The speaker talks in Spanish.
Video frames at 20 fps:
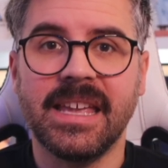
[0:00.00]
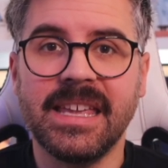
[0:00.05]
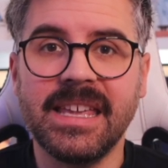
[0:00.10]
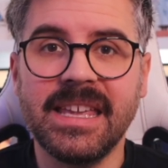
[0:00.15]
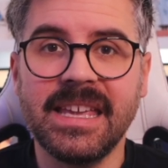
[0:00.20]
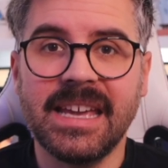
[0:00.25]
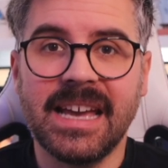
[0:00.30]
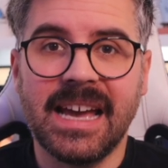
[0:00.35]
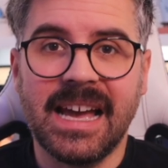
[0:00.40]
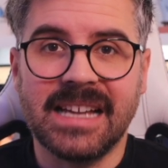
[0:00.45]

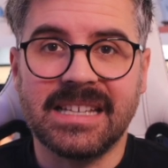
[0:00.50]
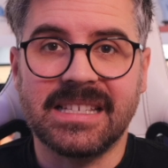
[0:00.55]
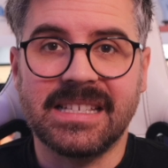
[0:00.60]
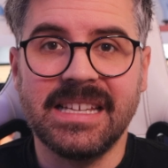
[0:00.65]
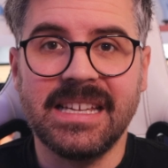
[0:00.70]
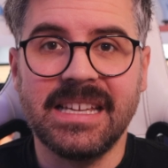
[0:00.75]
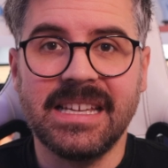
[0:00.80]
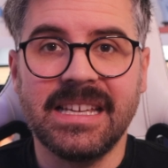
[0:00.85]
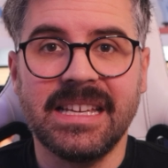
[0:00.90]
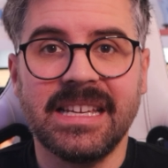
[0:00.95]
Y
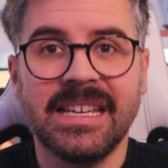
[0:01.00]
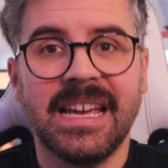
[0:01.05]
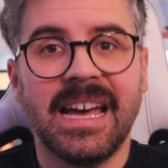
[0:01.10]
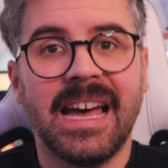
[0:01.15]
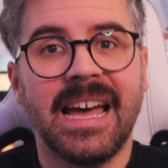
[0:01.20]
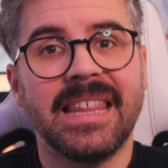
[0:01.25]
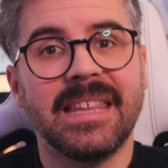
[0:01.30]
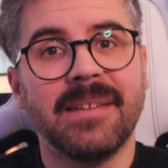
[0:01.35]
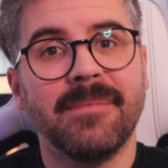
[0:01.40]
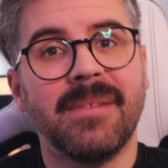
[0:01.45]
así
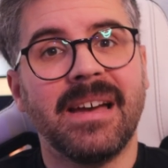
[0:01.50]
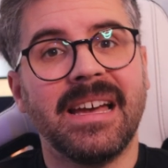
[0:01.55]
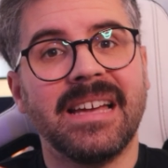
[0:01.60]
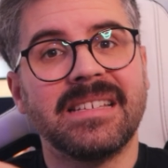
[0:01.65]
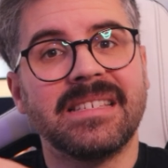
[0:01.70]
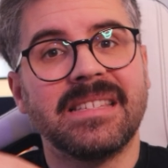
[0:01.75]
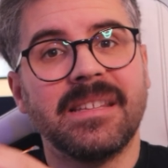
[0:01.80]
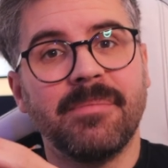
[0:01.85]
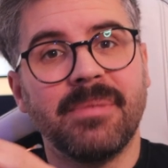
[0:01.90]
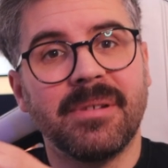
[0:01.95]

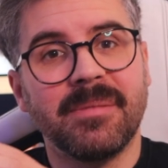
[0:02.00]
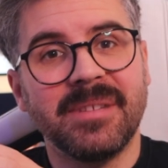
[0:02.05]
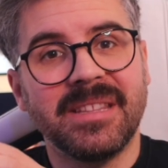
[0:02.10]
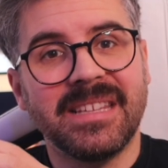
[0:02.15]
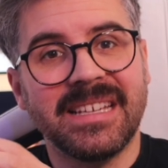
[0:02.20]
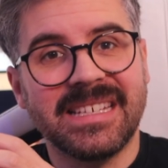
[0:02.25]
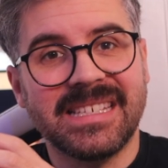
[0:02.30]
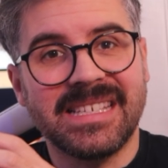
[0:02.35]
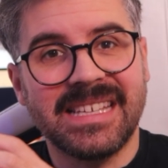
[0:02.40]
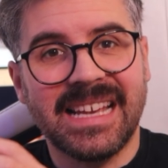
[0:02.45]
Además, te
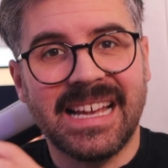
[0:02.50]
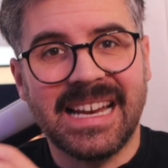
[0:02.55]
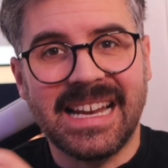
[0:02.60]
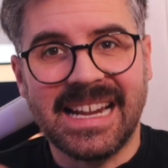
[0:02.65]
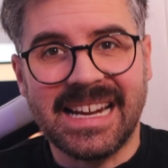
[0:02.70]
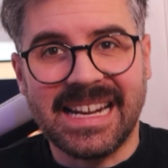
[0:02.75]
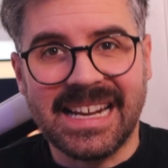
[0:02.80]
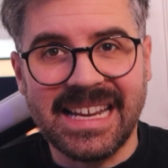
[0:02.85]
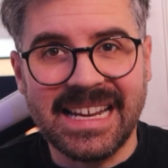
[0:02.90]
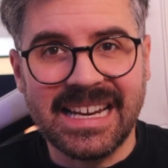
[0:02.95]
permite que siga
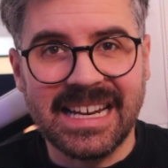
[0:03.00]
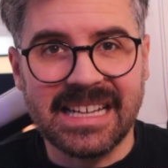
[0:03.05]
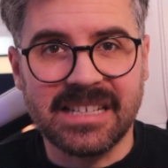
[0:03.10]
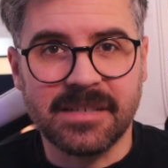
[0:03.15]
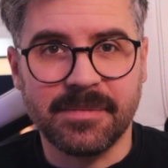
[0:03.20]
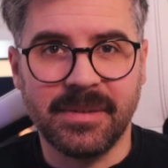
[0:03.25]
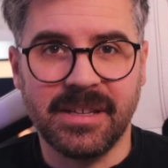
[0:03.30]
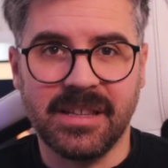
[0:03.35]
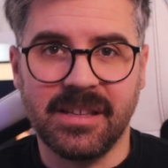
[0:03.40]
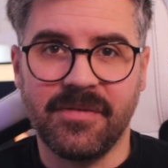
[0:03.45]
las
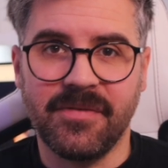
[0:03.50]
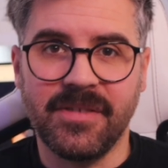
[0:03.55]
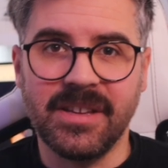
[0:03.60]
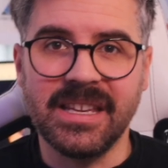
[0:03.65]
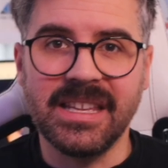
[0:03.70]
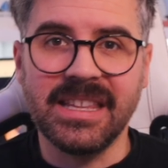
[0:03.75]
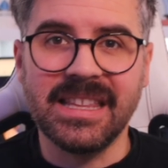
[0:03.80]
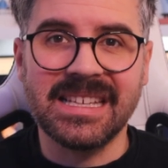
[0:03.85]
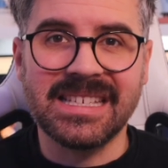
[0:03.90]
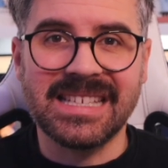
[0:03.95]
reglas
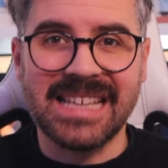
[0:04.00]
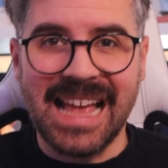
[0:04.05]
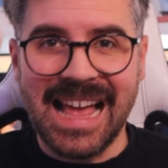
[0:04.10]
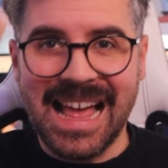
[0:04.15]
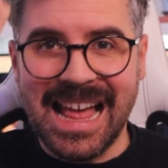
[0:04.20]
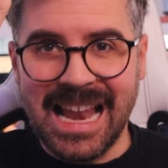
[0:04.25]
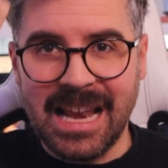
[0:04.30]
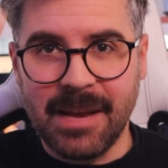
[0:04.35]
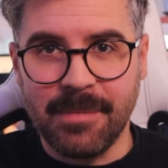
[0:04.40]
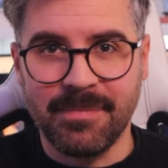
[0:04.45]
predefinidas
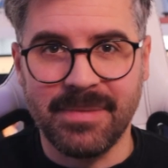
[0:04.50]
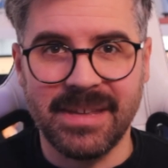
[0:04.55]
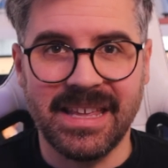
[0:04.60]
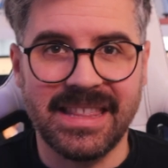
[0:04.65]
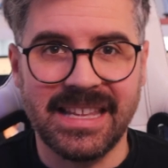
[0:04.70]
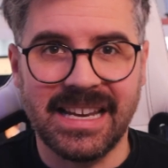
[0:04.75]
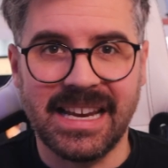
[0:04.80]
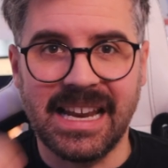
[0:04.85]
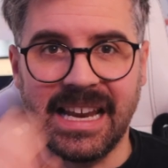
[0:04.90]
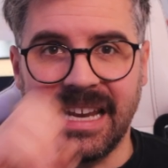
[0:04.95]
al
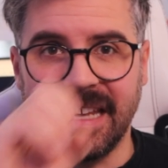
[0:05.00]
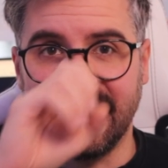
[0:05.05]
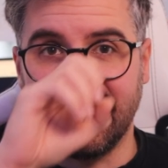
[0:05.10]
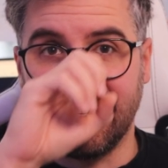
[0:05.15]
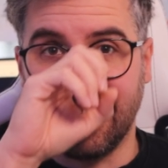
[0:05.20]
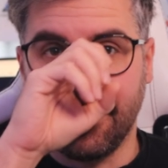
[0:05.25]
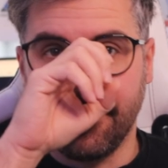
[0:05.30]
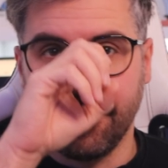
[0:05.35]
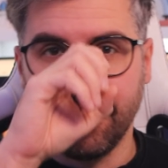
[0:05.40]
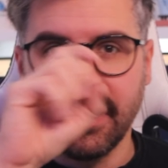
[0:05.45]
pie de la
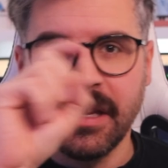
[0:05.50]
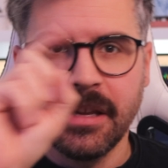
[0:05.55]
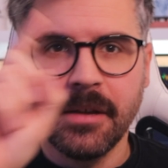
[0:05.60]
letra.